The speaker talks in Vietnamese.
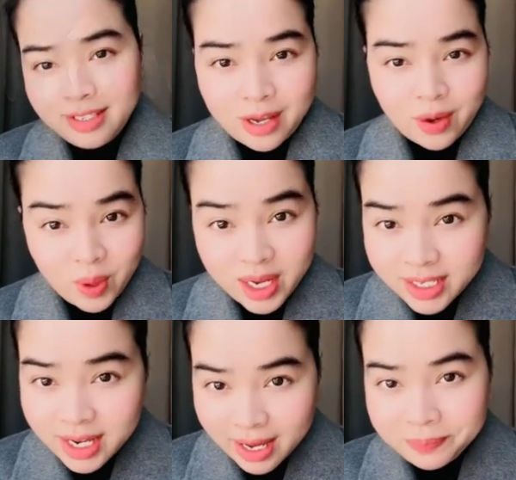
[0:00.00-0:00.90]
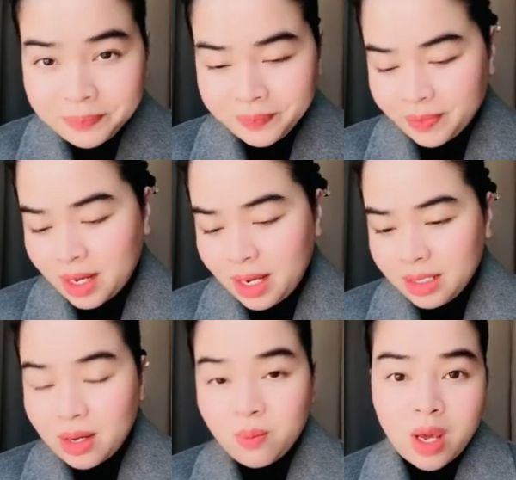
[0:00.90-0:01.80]
chào quý anh chị em
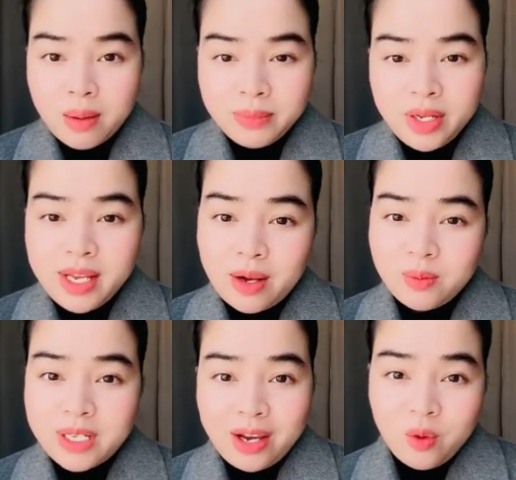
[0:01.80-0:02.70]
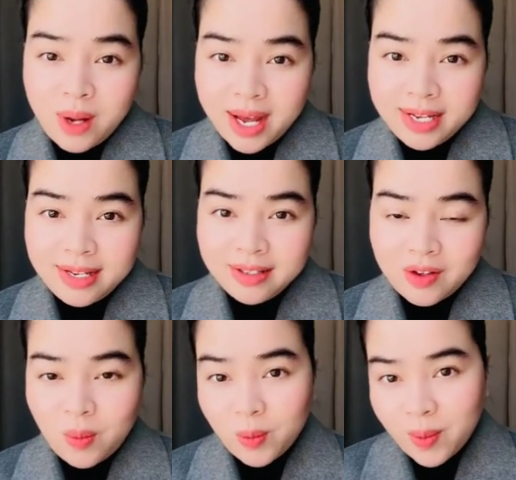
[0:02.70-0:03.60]
trong nhóm tiêu diệt cộng sản của mai á,
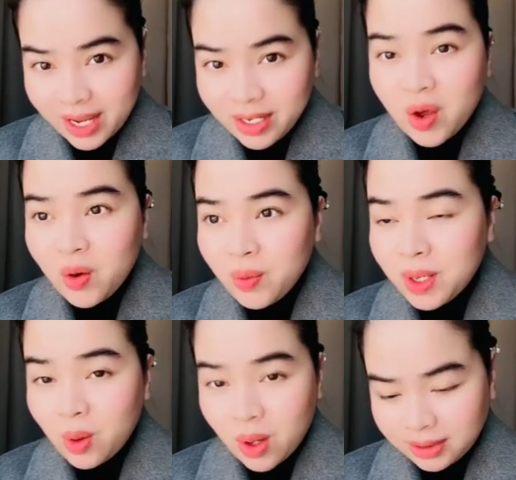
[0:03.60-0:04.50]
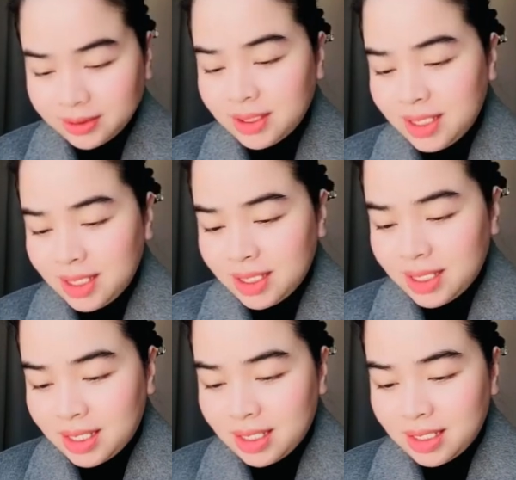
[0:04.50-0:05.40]
có một bạn vô bình luận
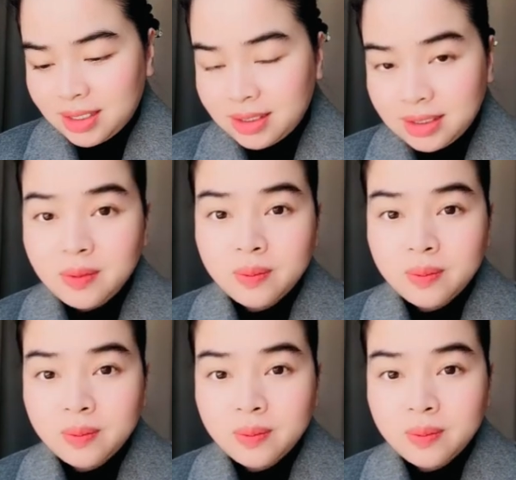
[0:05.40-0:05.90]
uh,